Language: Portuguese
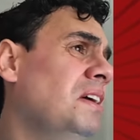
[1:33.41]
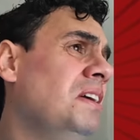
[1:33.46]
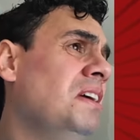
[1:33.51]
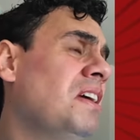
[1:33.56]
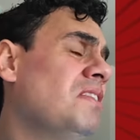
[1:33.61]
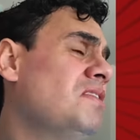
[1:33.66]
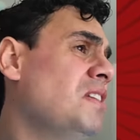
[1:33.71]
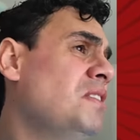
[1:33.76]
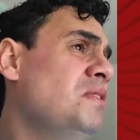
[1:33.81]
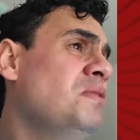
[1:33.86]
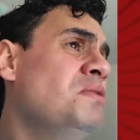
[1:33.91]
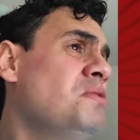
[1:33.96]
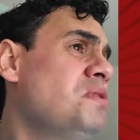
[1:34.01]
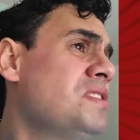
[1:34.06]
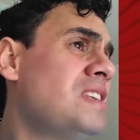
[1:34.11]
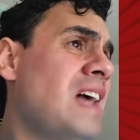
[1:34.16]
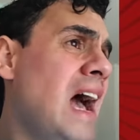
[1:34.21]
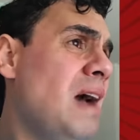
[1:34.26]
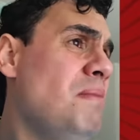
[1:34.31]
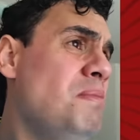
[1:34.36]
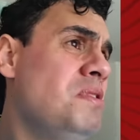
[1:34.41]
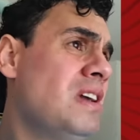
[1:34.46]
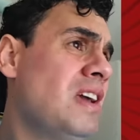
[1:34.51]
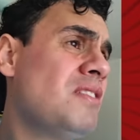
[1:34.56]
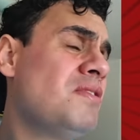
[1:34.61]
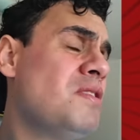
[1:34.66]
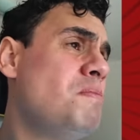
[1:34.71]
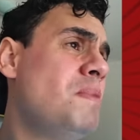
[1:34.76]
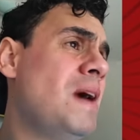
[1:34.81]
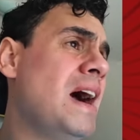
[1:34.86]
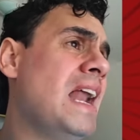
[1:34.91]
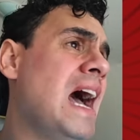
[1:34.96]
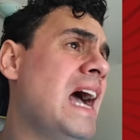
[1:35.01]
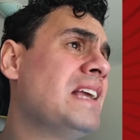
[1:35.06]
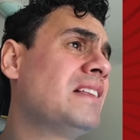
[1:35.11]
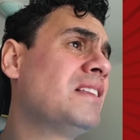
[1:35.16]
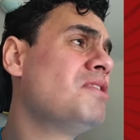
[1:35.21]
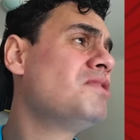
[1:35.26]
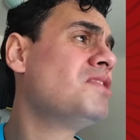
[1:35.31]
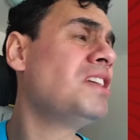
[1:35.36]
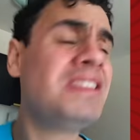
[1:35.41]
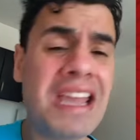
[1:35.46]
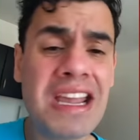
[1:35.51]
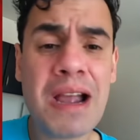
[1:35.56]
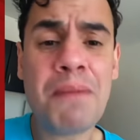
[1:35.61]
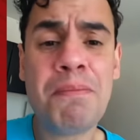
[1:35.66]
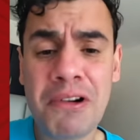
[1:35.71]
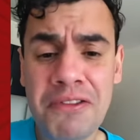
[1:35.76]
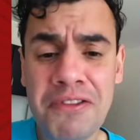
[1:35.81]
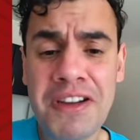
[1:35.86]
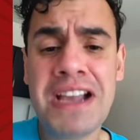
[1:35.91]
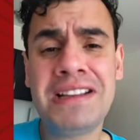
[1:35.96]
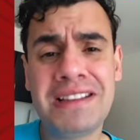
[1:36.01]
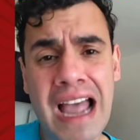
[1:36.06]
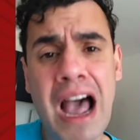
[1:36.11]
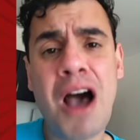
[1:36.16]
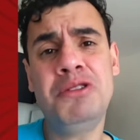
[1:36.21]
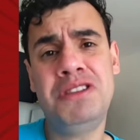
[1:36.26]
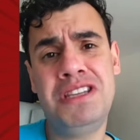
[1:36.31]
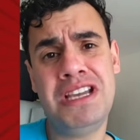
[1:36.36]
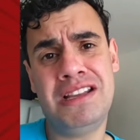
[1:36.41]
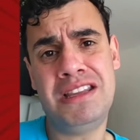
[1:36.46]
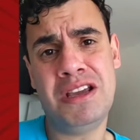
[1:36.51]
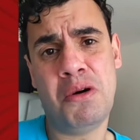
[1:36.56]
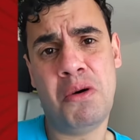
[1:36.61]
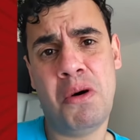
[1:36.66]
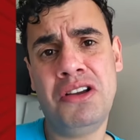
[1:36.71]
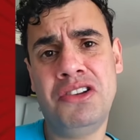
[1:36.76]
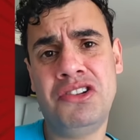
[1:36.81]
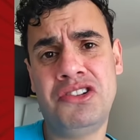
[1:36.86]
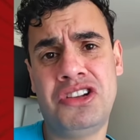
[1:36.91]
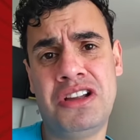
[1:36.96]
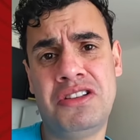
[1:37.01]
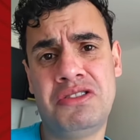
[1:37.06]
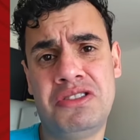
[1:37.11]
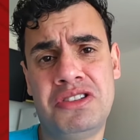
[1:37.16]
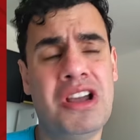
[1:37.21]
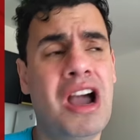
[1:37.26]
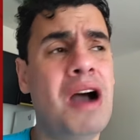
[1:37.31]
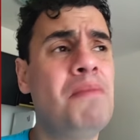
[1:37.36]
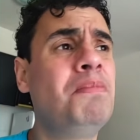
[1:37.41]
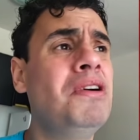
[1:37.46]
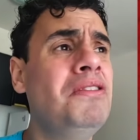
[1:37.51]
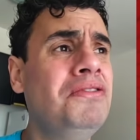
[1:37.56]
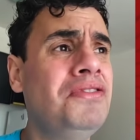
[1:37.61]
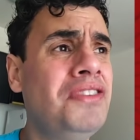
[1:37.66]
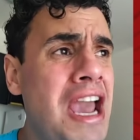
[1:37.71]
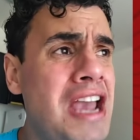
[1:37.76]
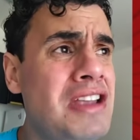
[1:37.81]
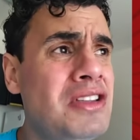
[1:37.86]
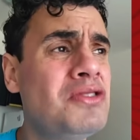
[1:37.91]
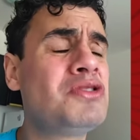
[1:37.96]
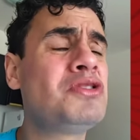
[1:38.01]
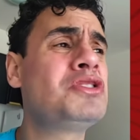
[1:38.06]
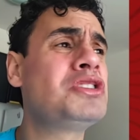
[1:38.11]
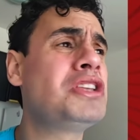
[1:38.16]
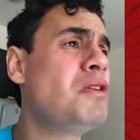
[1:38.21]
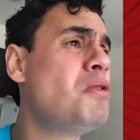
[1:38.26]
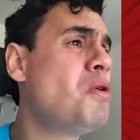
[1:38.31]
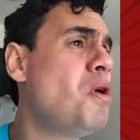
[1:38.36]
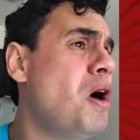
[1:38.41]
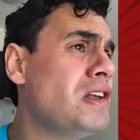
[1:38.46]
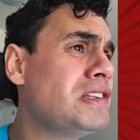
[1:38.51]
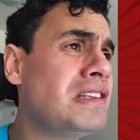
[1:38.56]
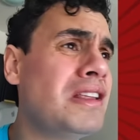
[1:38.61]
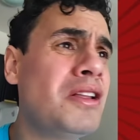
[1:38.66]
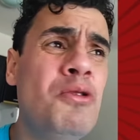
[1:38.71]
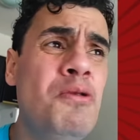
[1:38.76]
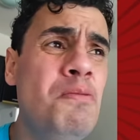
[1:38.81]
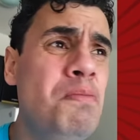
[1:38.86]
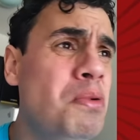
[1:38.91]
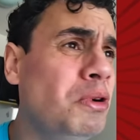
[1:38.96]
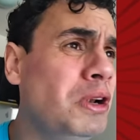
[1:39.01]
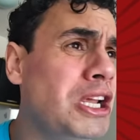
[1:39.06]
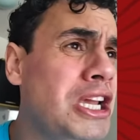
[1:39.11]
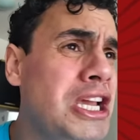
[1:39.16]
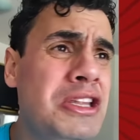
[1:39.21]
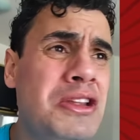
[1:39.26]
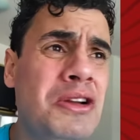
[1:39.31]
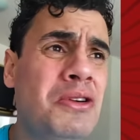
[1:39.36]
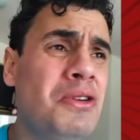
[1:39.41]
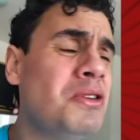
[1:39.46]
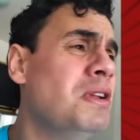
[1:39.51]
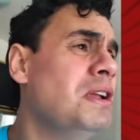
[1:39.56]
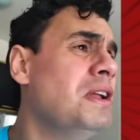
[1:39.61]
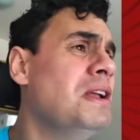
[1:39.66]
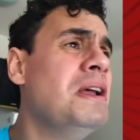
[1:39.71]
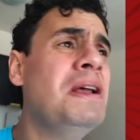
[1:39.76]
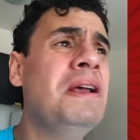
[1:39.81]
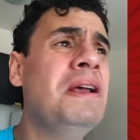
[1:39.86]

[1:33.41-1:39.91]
E a gente não sabe do que eles vão parar. Então a gente tem que aproveitar o dia de hoje, gente. Você aproveita se você gosta de algum político.